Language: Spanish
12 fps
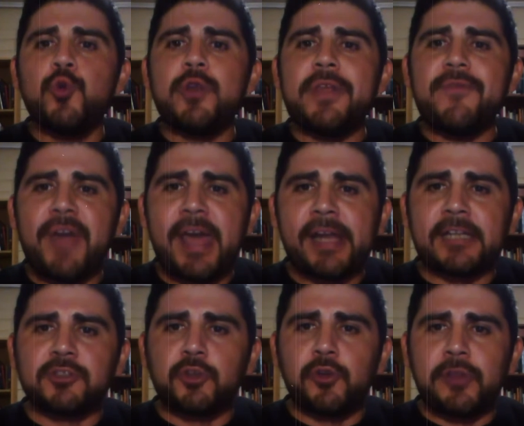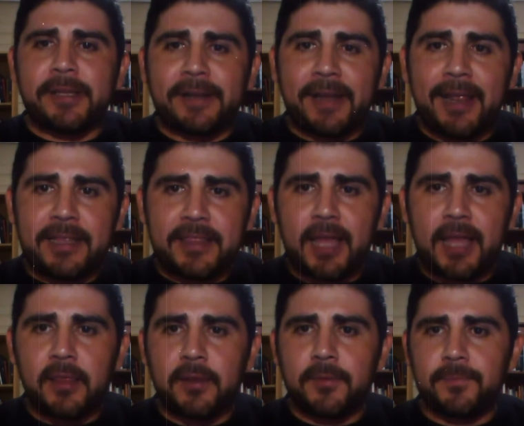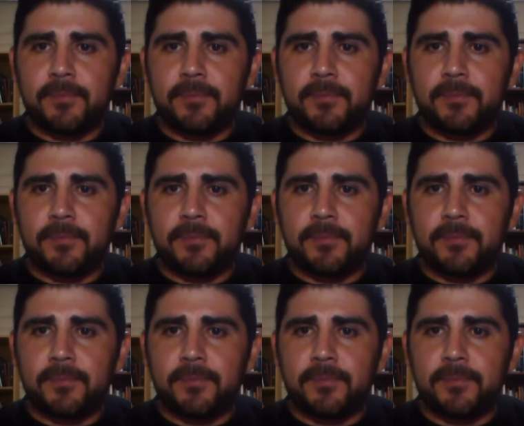universo de realidad.